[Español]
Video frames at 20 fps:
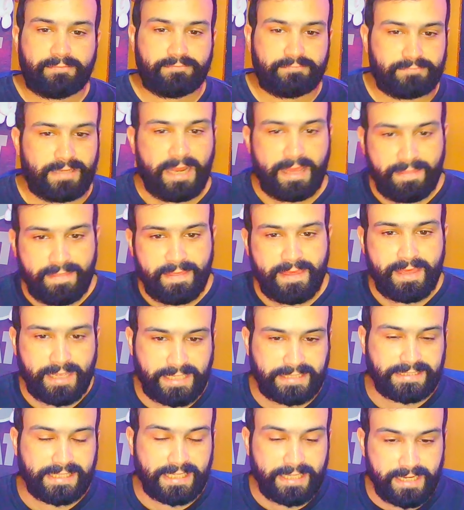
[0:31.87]
la idea de
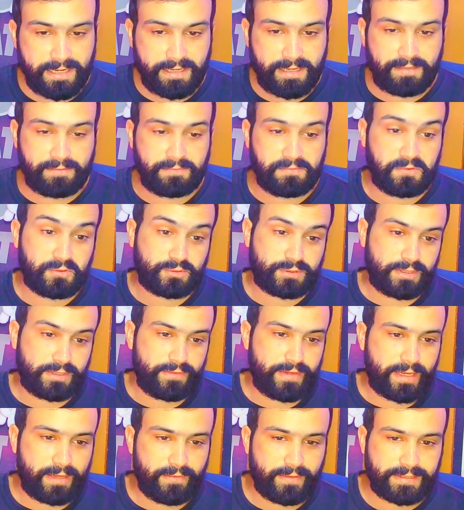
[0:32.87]
que saliera, no
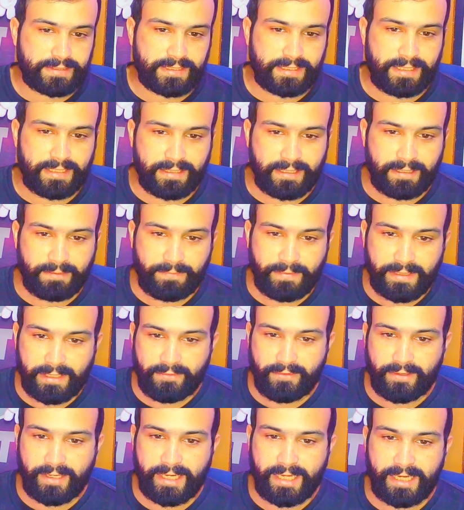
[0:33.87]
sabía que iba a salir de repente
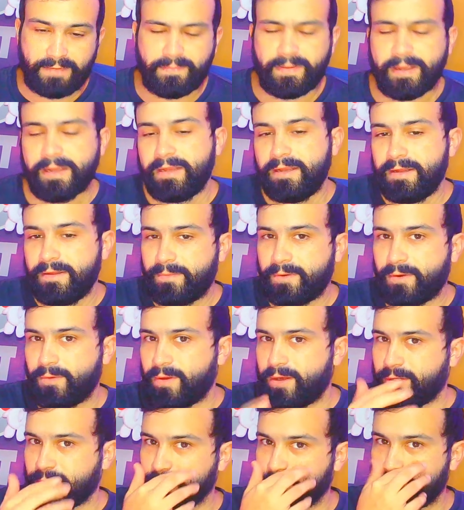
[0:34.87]
con Enigma, pero
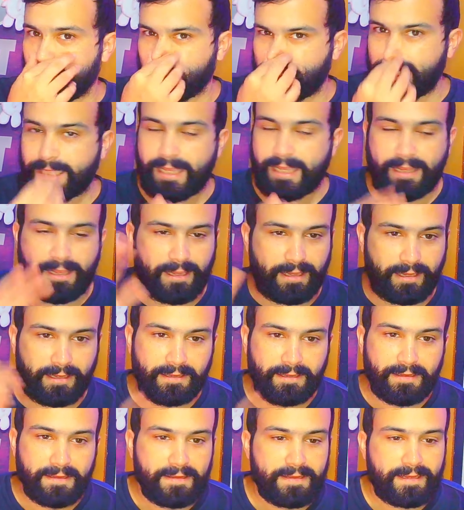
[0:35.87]
bueno, son cositas que
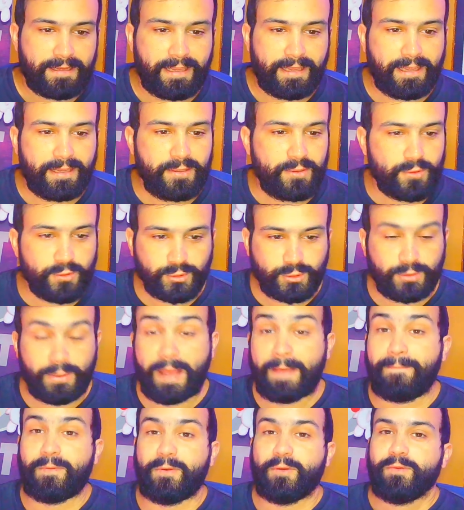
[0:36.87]
que ellos
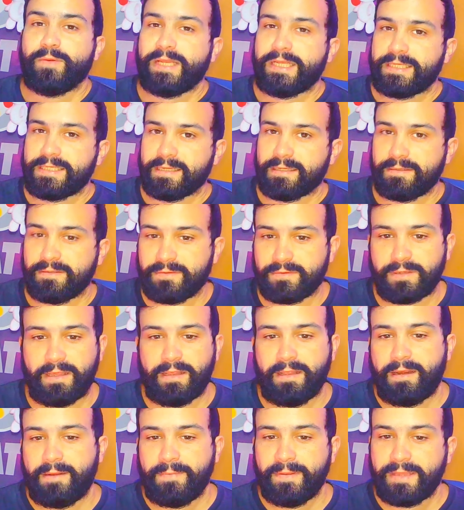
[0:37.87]
aprovechan, ¿no? Que
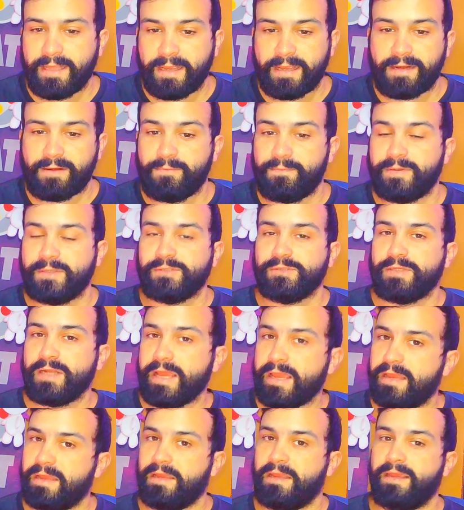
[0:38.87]
de repente agarra un
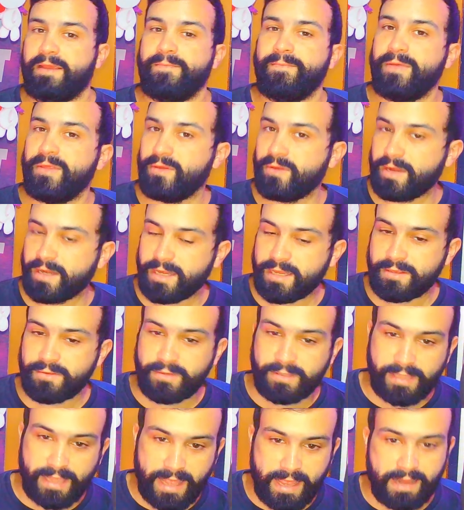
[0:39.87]
personaje que es medio querido
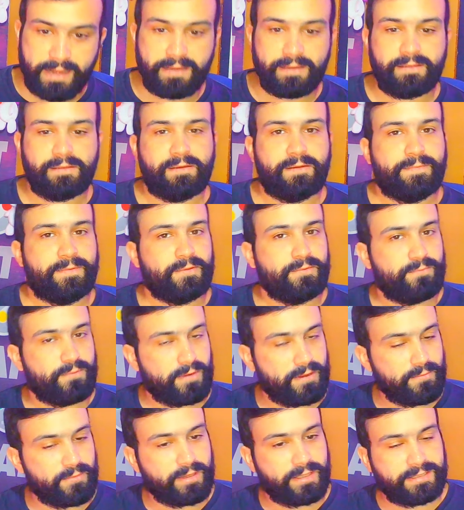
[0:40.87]
y tal, y de repente un
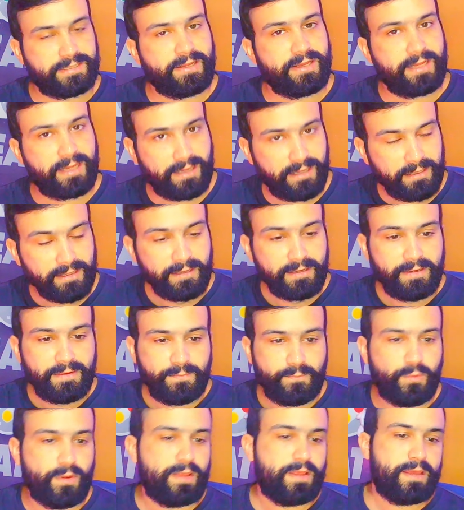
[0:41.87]
Pokémon que saben que
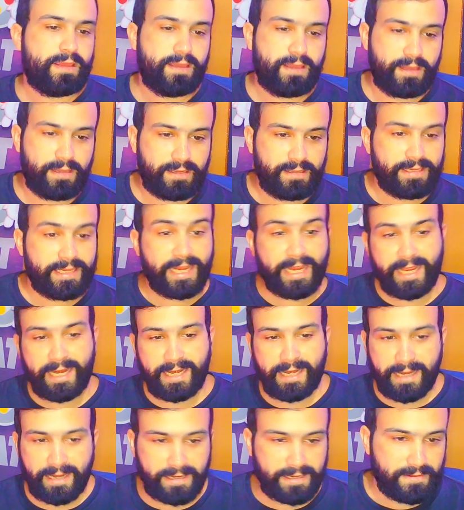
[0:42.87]
puede llegar
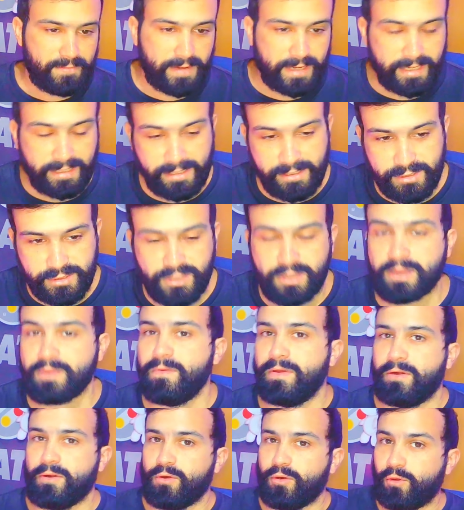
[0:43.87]
a llamar la atención y
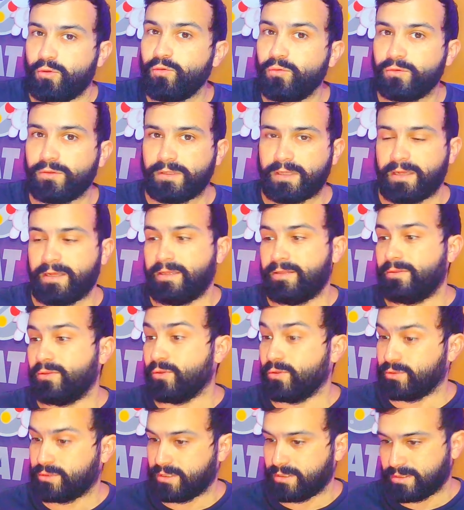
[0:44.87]
bueno, lo juntan.
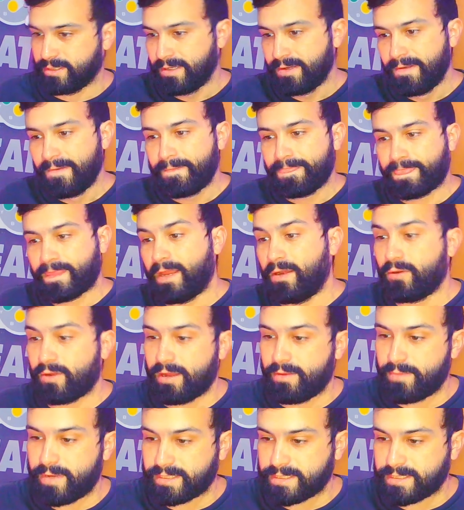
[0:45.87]
Entonces, ¿qué es lo que vamos a